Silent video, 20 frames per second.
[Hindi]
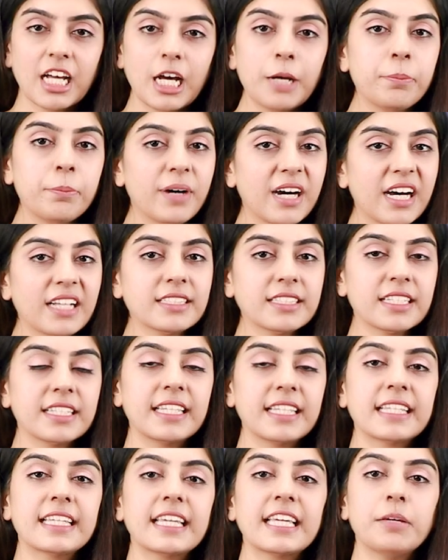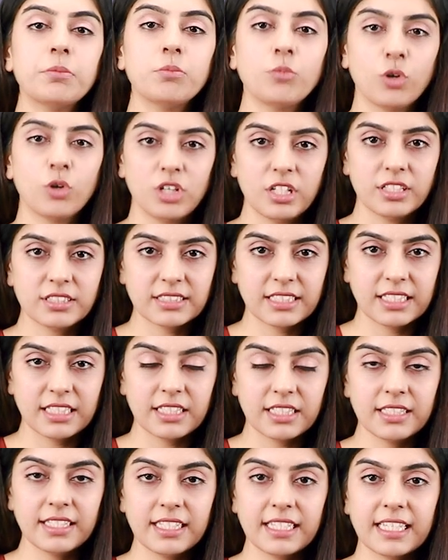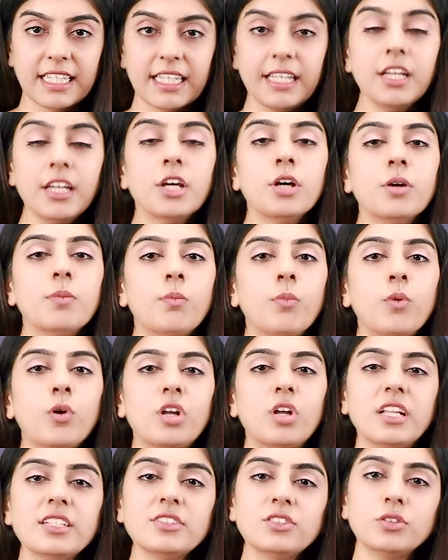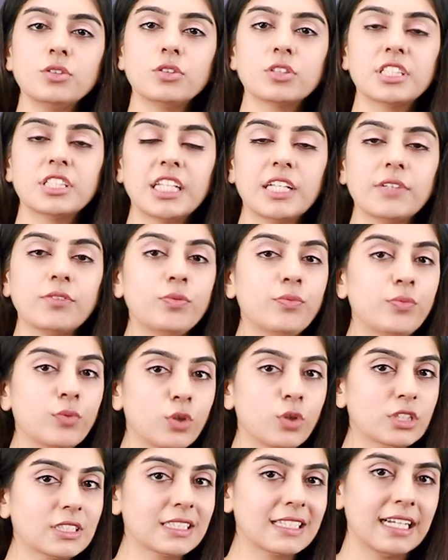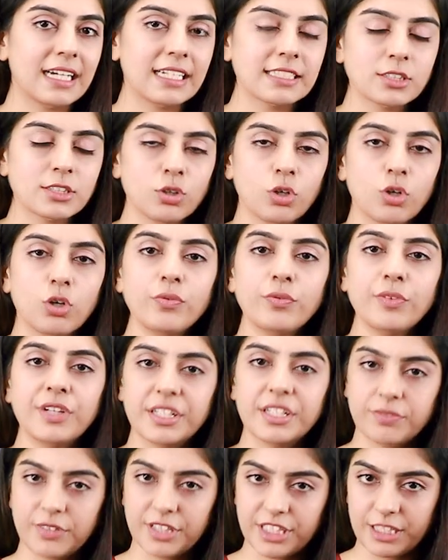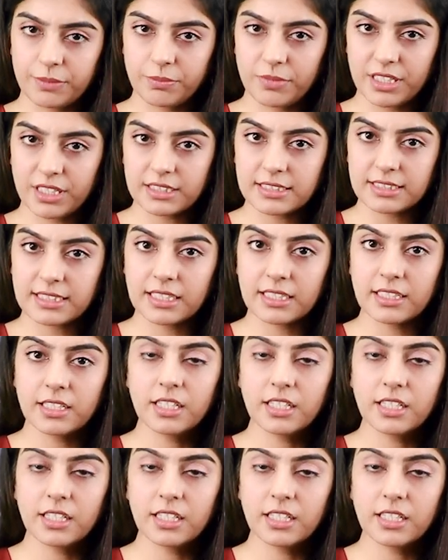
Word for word: अब बात करेंगे मोलस की ठीक है मोलस जो होते हैं वो फोर्थ क्लास ऑफ इन्वर्टिब्रेट्स हैं